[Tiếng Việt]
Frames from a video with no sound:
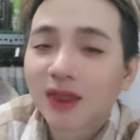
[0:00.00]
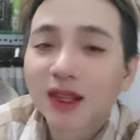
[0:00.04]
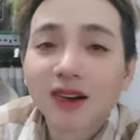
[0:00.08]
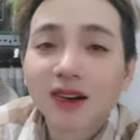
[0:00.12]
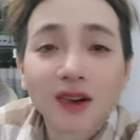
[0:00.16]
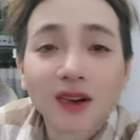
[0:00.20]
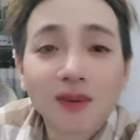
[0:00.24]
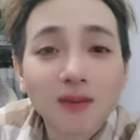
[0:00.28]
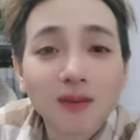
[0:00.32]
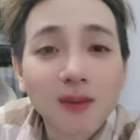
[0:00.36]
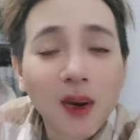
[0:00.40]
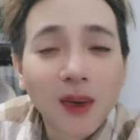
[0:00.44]

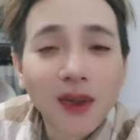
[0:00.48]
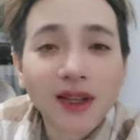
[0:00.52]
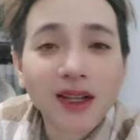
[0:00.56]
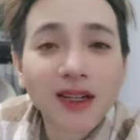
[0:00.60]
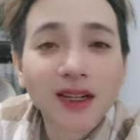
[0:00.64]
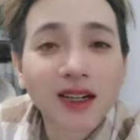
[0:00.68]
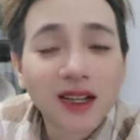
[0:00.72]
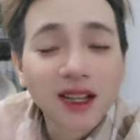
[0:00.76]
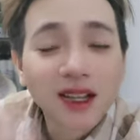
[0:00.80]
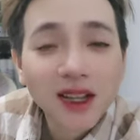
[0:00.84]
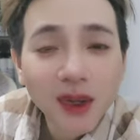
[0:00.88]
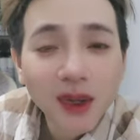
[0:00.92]
được mọi
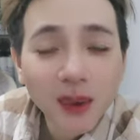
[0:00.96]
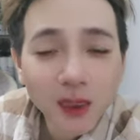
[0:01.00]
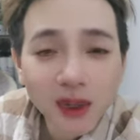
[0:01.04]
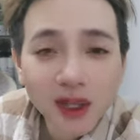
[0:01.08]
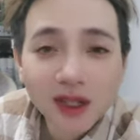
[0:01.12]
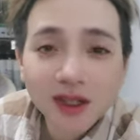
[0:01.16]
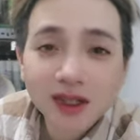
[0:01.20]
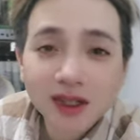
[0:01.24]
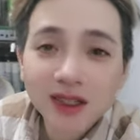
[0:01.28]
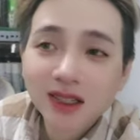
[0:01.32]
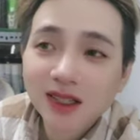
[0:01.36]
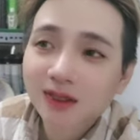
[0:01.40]
người
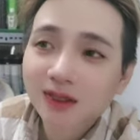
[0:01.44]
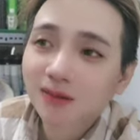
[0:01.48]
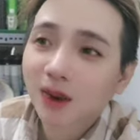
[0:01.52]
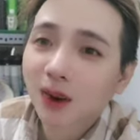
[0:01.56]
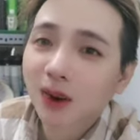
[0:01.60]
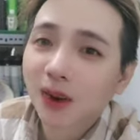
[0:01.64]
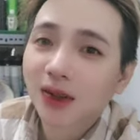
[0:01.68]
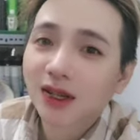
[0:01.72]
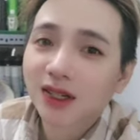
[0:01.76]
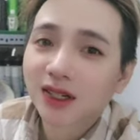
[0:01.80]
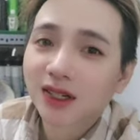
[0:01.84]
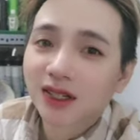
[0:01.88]
yêu
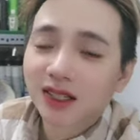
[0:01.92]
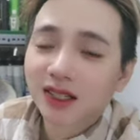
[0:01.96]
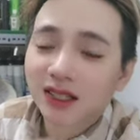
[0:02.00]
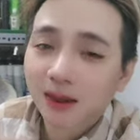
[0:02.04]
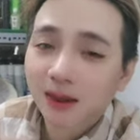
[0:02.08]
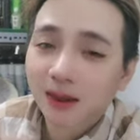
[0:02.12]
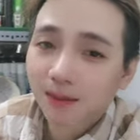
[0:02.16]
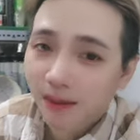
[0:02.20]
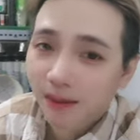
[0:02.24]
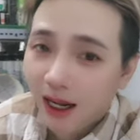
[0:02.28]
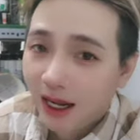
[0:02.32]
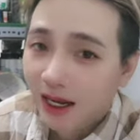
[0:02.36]
thương mọi người
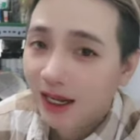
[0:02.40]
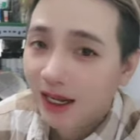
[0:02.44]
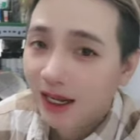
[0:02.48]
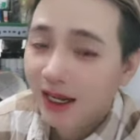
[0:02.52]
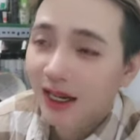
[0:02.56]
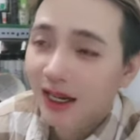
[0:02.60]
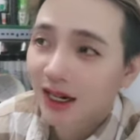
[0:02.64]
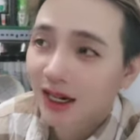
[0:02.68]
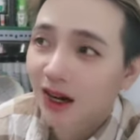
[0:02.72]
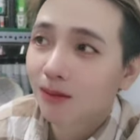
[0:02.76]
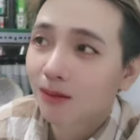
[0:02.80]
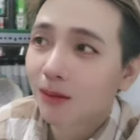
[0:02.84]
chụp
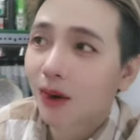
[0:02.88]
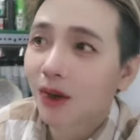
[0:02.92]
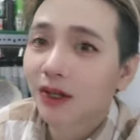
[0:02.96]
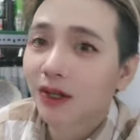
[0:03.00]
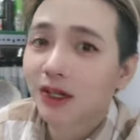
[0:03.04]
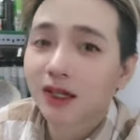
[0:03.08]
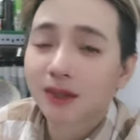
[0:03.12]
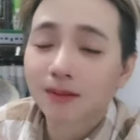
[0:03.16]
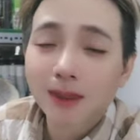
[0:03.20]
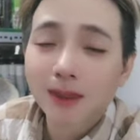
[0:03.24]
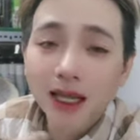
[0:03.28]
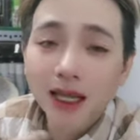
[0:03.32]
hình rồi
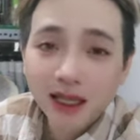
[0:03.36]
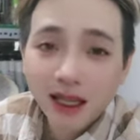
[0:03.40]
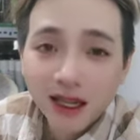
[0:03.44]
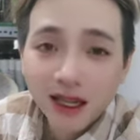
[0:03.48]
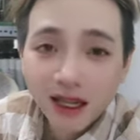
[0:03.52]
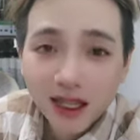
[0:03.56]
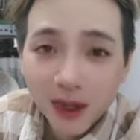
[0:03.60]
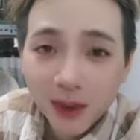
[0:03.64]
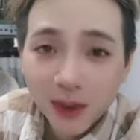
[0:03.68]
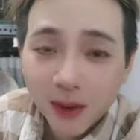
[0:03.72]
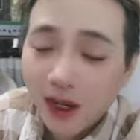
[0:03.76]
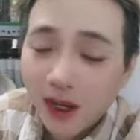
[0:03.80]
mọi người biết
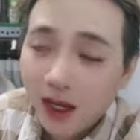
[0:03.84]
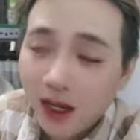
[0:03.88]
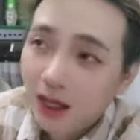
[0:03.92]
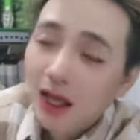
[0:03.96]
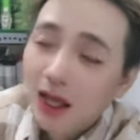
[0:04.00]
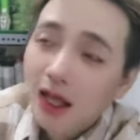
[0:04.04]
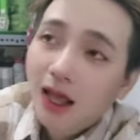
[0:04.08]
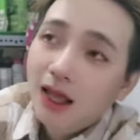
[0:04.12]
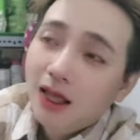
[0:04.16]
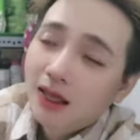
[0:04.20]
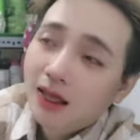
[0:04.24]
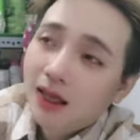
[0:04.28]
tới nhiều hơn